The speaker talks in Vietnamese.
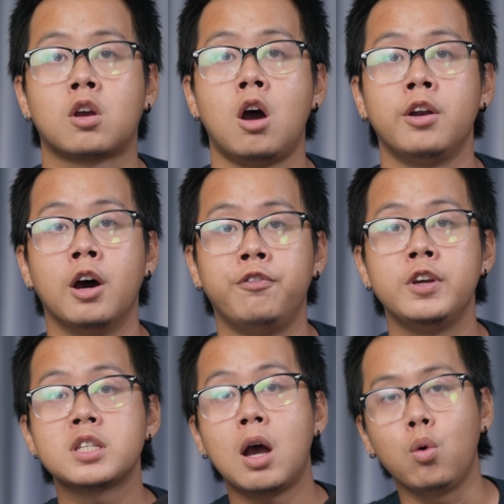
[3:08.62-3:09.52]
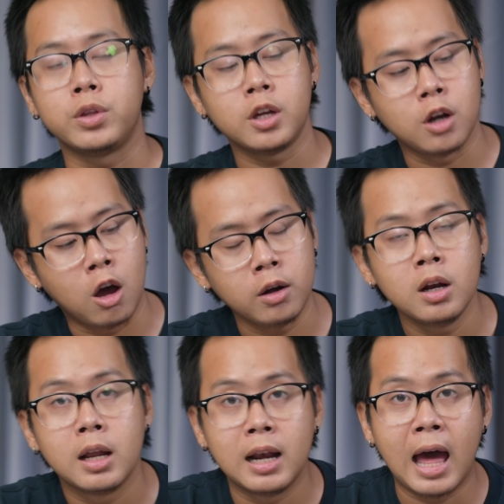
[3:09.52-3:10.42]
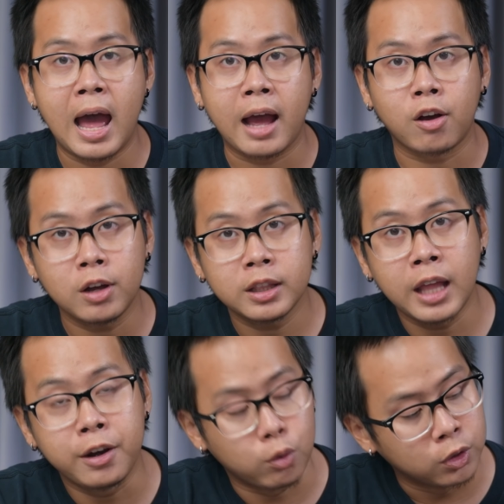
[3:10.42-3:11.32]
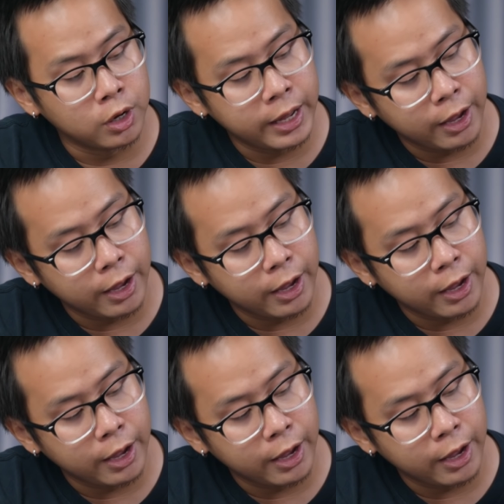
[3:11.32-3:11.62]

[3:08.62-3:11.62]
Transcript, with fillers: còn ở phía sau của chiếc nón là có cái tên của thương